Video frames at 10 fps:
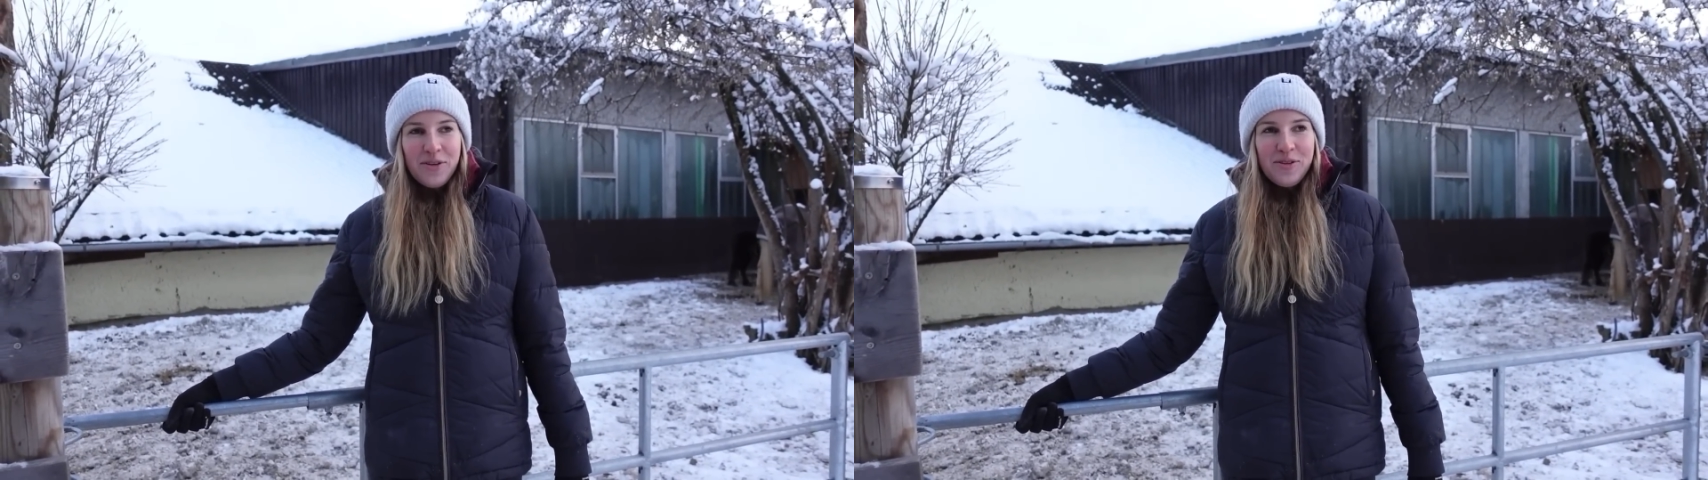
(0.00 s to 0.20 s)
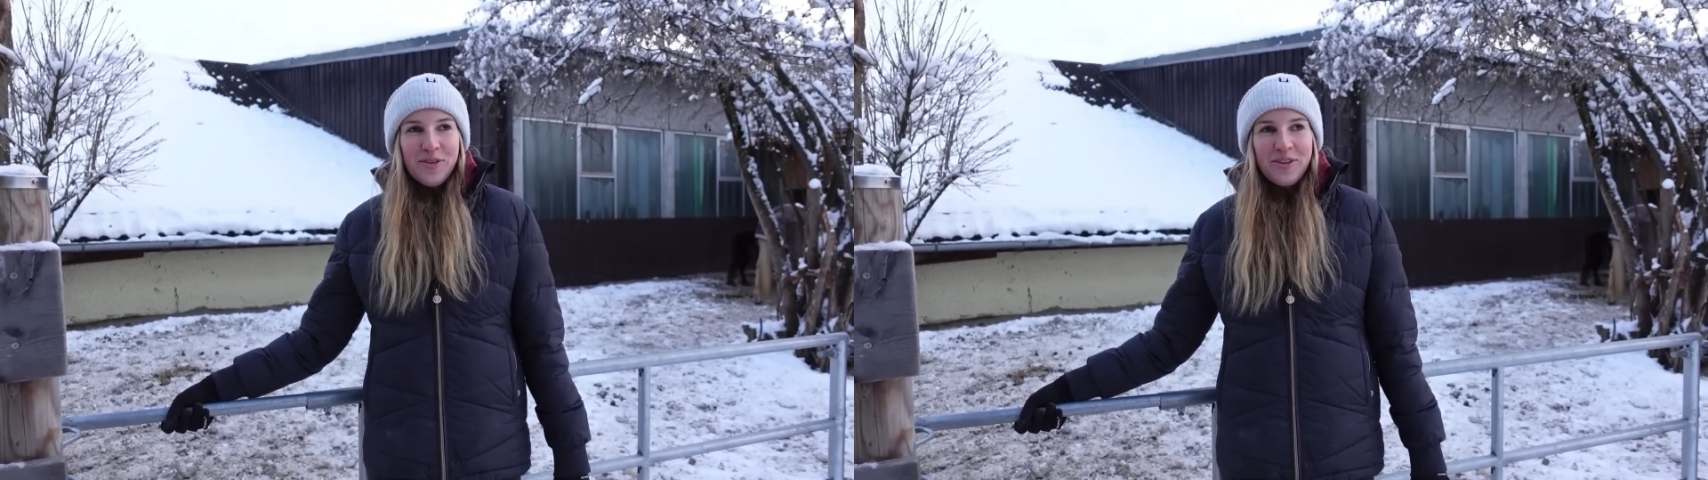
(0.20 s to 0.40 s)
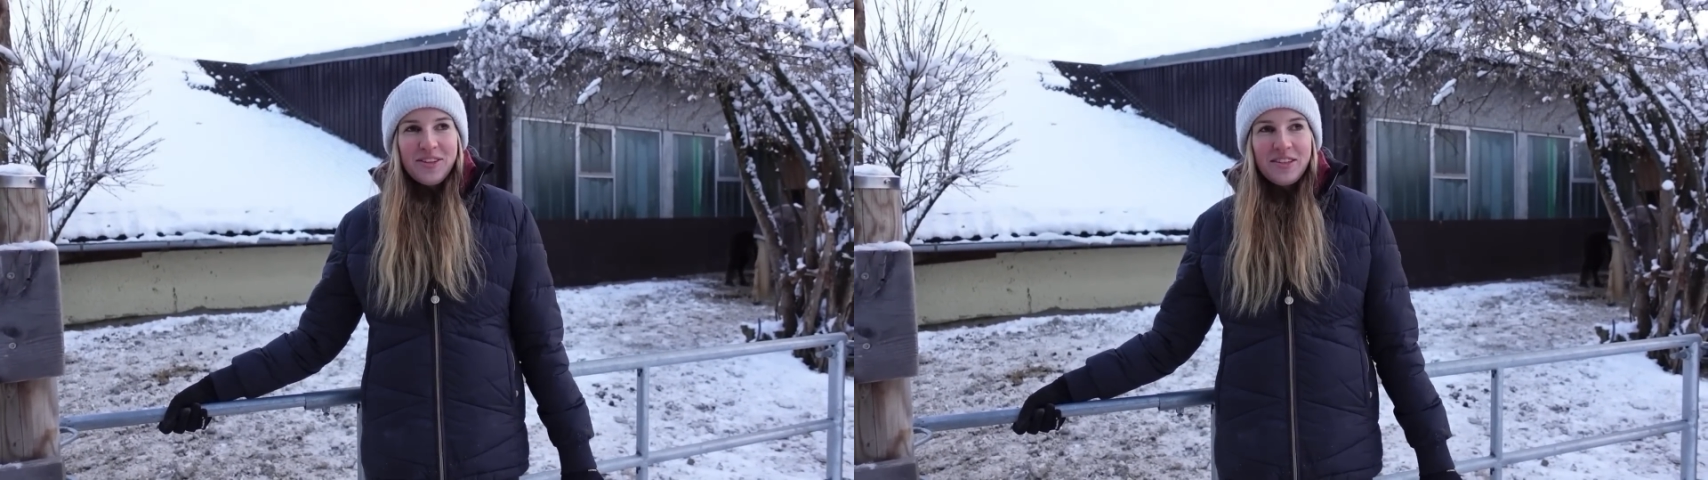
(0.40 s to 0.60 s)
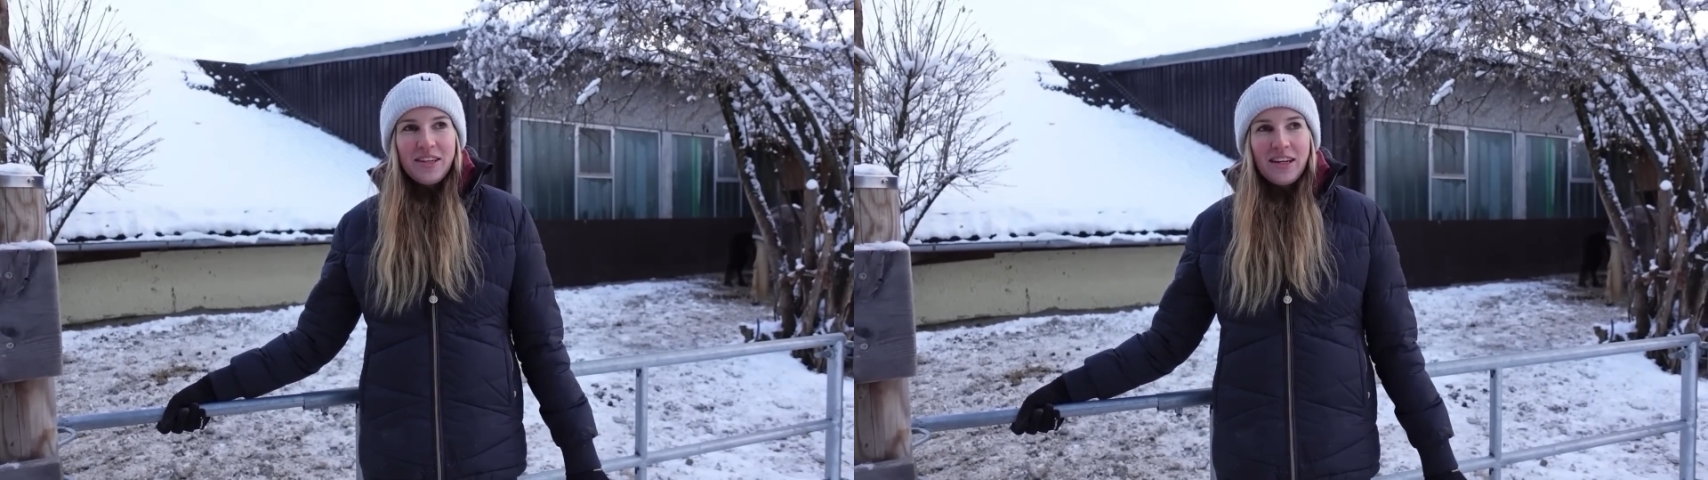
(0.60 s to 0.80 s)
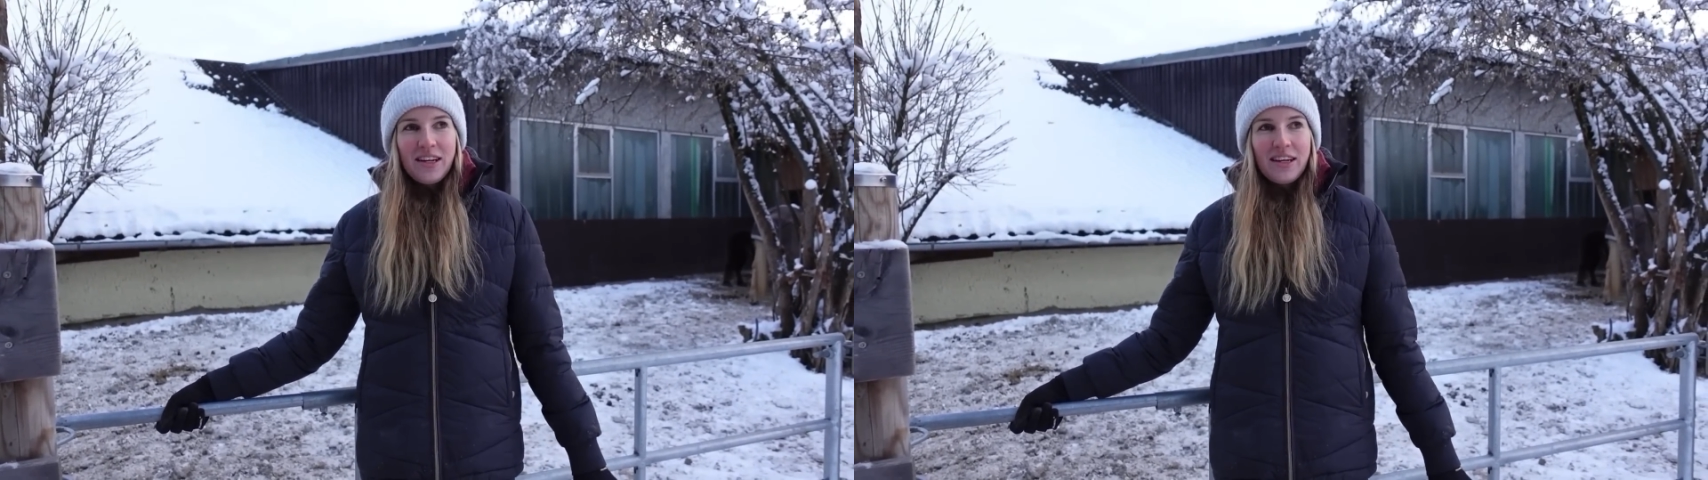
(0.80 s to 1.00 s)
und
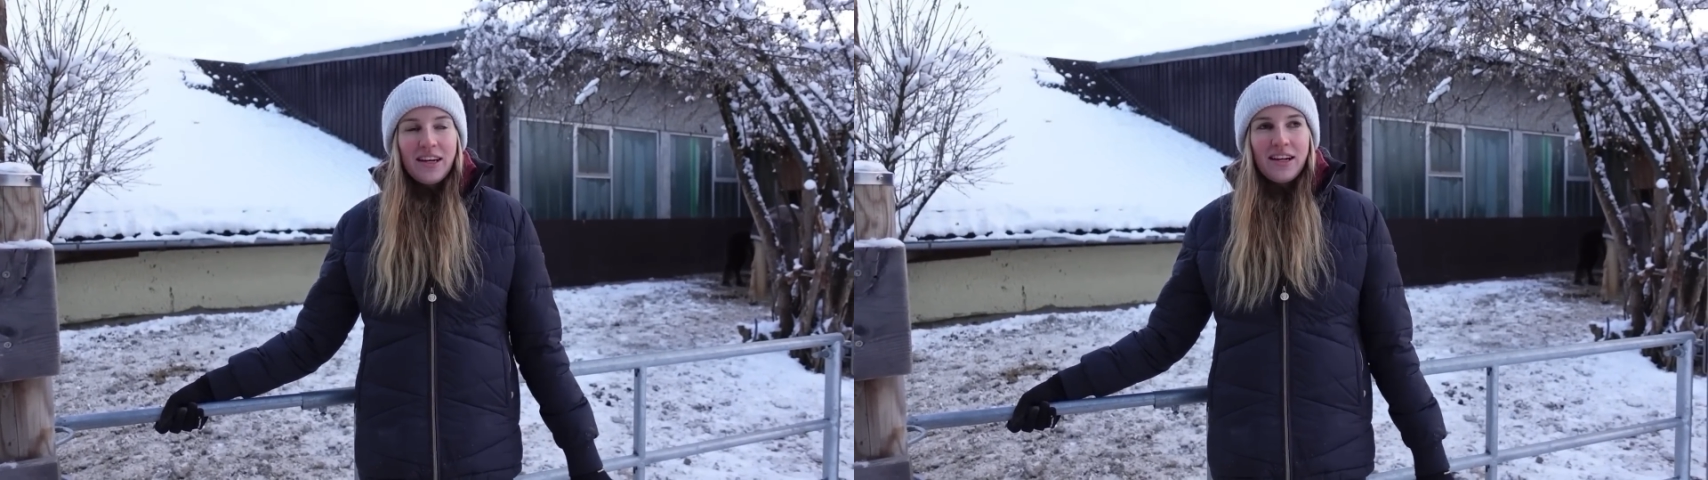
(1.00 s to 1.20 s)
denen ich